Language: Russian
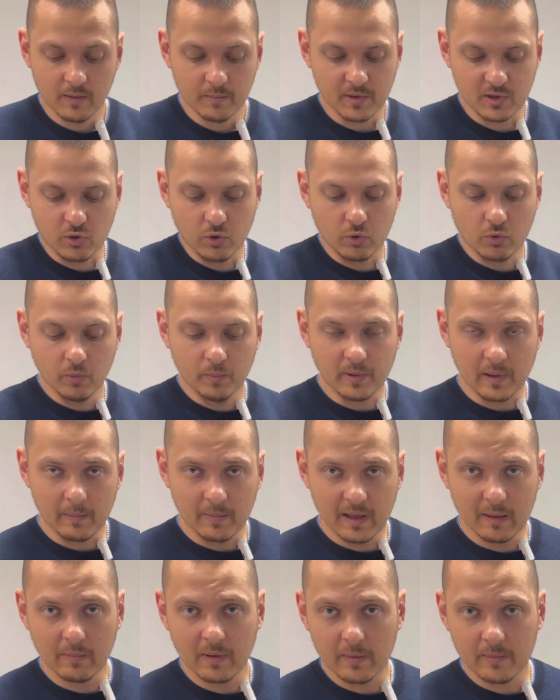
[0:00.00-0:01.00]
Поскольку
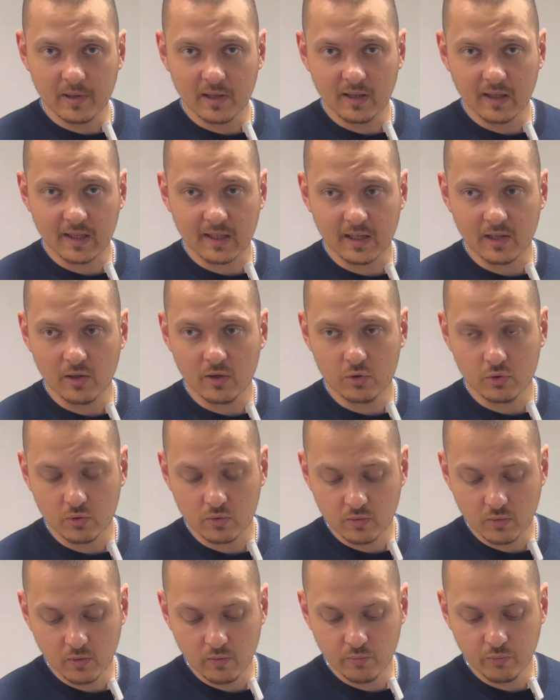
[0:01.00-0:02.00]
проблема обрела
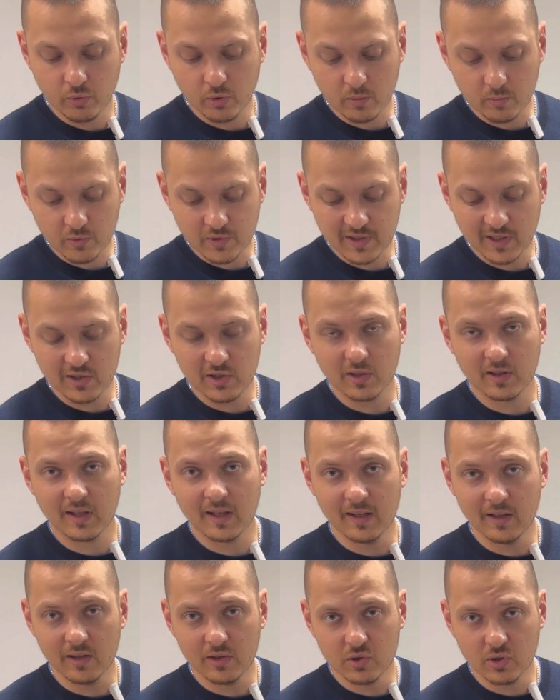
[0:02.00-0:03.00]
хроническую форму,
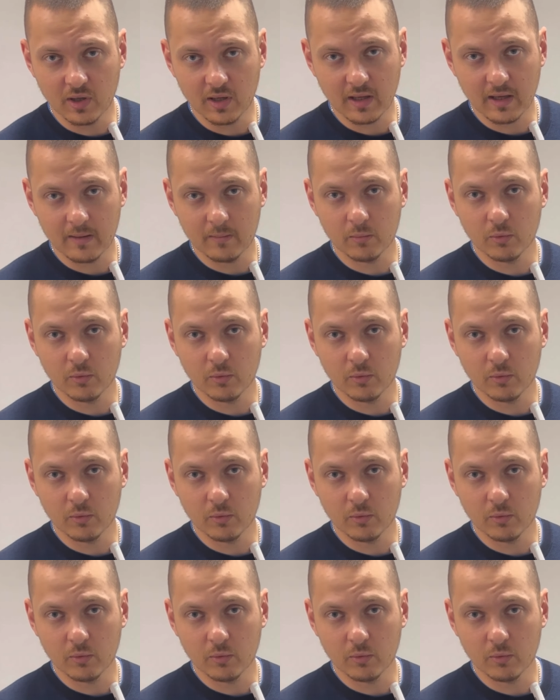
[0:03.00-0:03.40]
значит и лечение